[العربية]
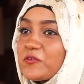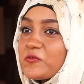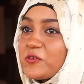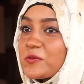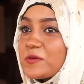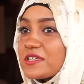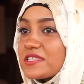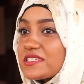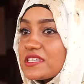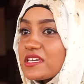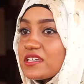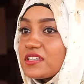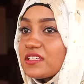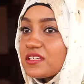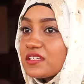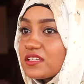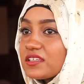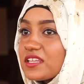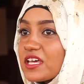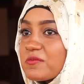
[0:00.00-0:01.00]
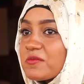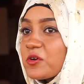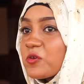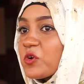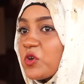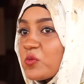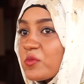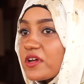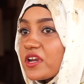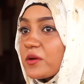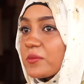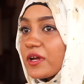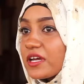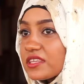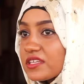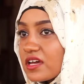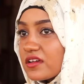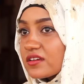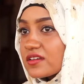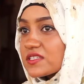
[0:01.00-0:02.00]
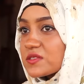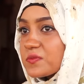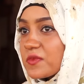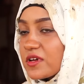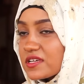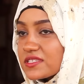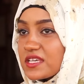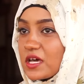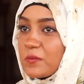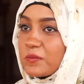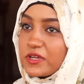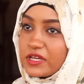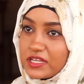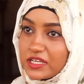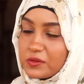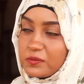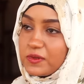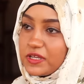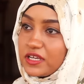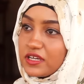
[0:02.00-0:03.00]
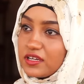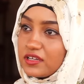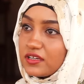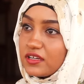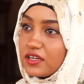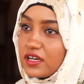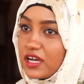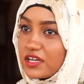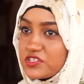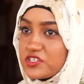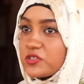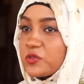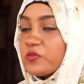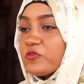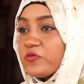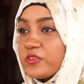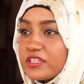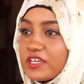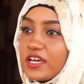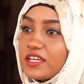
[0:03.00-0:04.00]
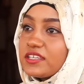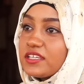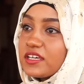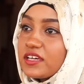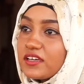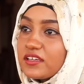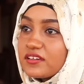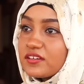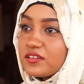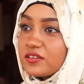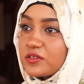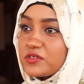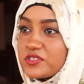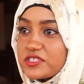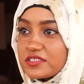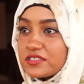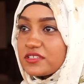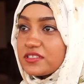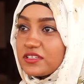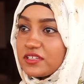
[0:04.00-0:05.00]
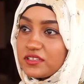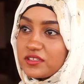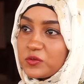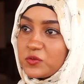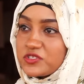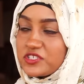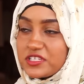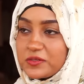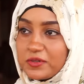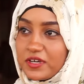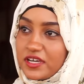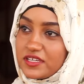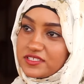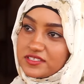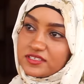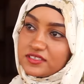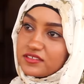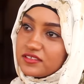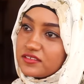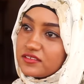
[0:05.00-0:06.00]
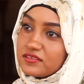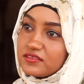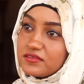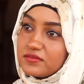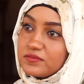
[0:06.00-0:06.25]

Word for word: فبس يعني دائما كل مره بختار رسمه اصعب من اللي عشان يكون في تحدي غير جديد يعني واجرب حاجه جديده